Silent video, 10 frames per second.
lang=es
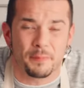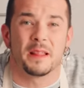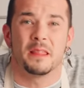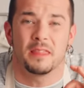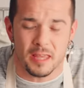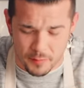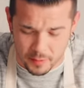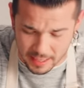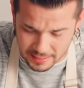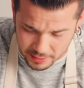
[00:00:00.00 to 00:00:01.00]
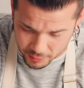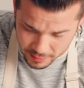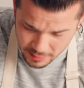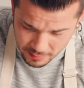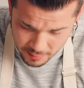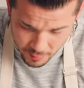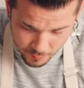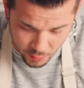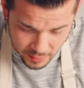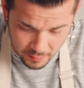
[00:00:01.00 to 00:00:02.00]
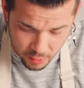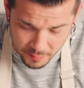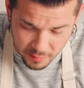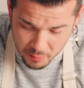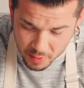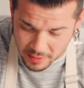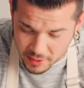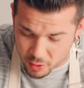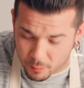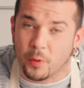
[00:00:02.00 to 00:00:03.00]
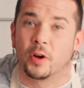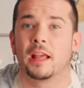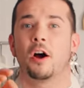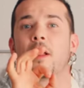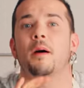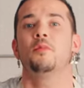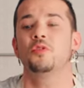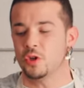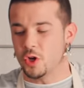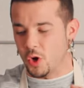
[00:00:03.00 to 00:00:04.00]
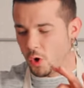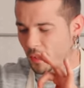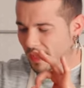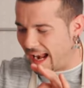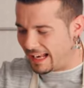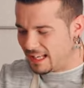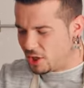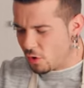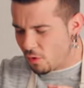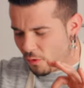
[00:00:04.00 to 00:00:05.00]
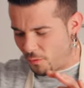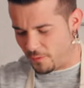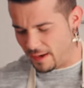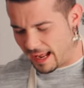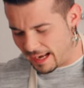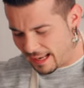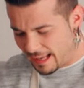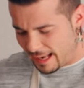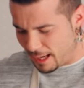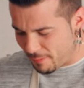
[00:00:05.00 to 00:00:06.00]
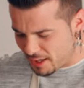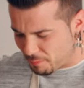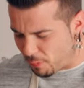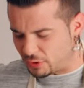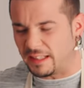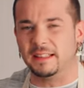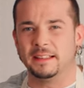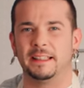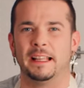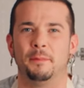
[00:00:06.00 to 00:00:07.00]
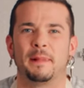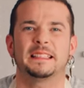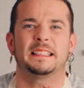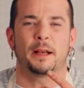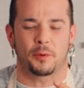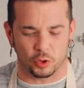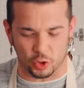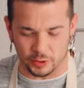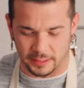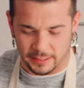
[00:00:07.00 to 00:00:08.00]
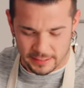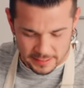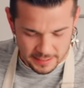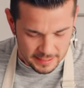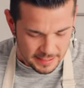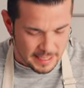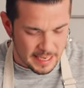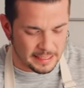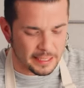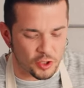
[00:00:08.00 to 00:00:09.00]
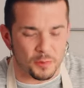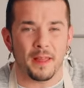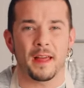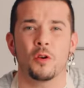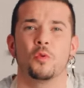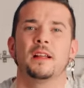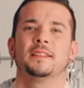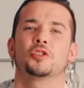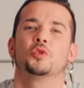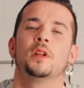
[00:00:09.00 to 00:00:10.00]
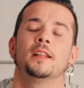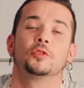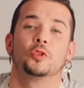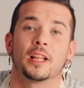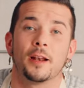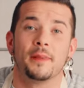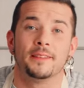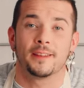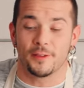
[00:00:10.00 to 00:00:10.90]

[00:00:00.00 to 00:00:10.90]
el principio del aliño, ¿eh? ¿Por qué digo el principio del aliño? Porque ahora vamos con el aliño final, el más potente, el más sabrosote y el que nos va a dar una textura totalmente